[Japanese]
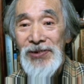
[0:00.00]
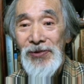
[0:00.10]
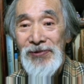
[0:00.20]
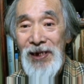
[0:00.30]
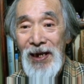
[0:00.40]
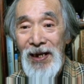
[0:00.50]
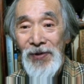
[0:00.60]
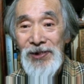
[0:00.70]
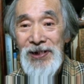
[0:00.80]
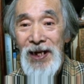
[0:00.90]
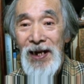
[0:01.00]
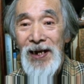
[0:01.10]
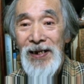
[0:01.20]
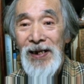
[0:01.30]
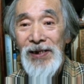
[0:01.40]
上手やから後白
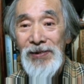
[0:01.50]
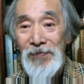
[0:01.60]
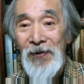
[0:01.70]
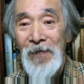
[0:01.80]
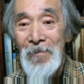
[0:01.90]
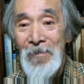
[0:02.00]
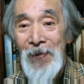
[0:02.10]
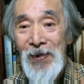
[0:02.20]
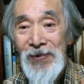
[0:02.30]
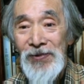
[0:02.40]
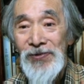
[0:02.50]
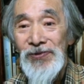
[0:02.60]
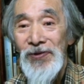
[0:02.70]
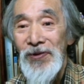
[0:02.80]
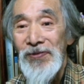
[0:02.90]
河なんかともその
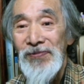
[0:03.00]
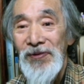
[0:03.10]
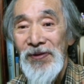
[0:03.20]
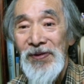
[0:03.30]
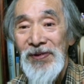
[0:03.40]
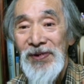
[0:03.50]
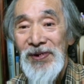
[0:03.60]
すごろくの